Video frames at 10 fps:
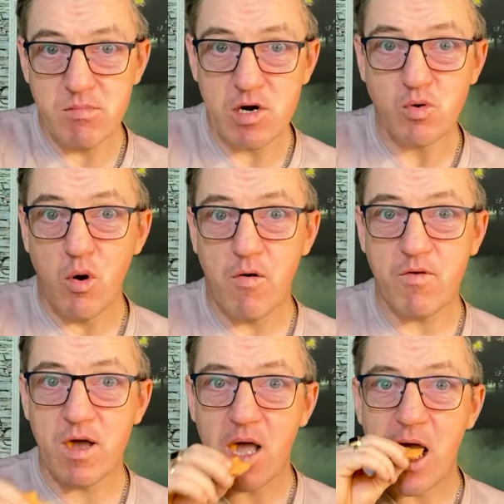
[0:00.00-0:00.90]
Это
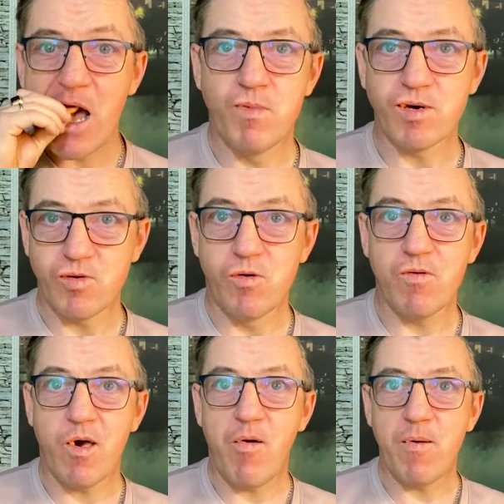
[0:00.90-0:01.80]
морковка.
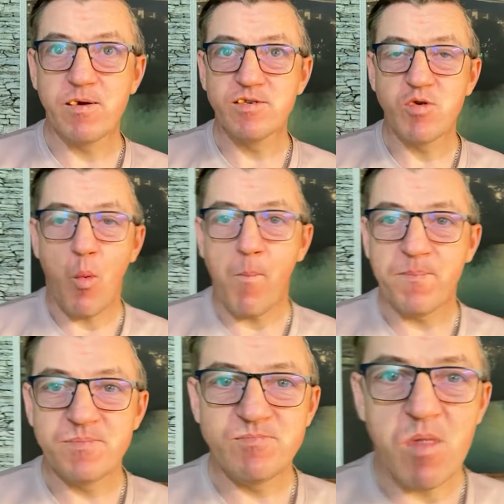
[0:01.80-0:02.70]
Морковка. Да,
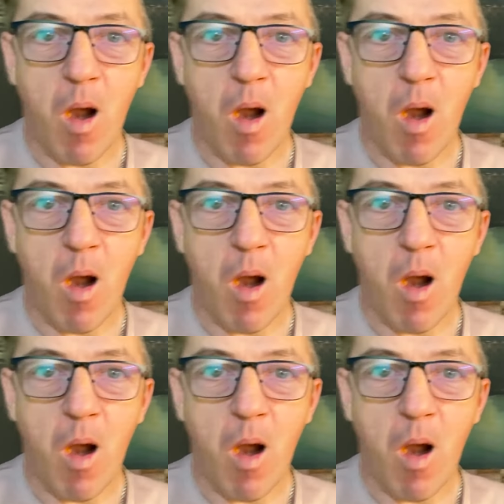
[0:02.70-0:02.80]
сладкая